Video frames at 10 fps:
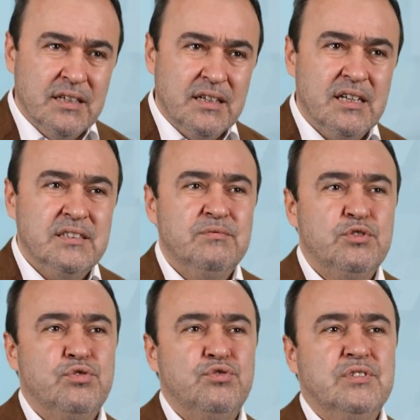kadın ve
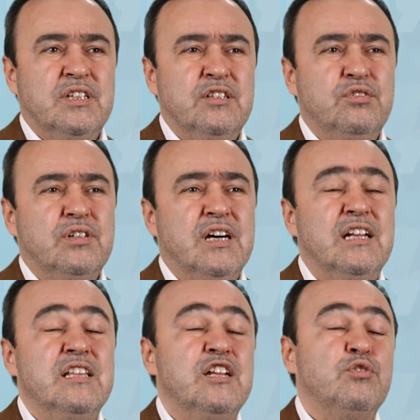çocukları
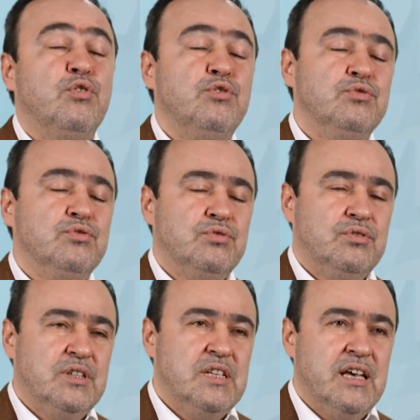kalelere koyun
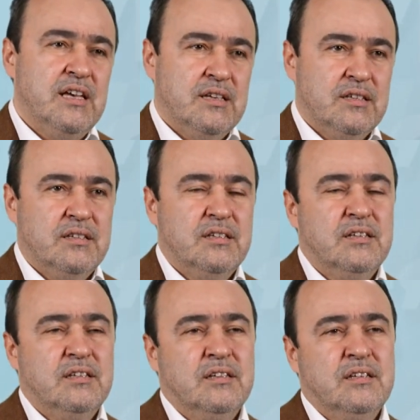diye
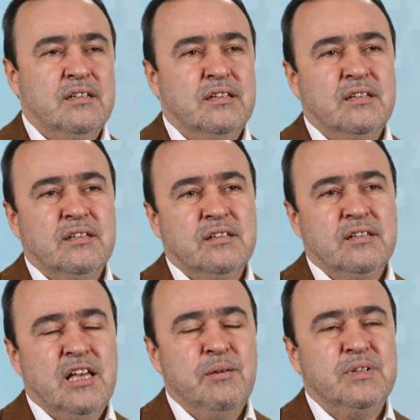e,
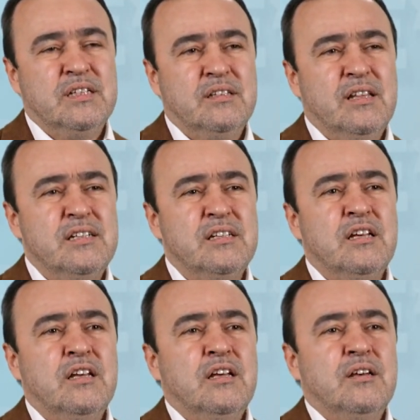emrettiler.
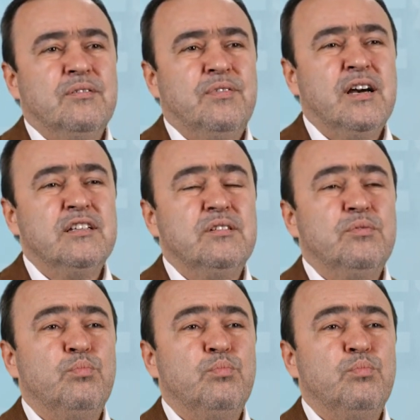Fakat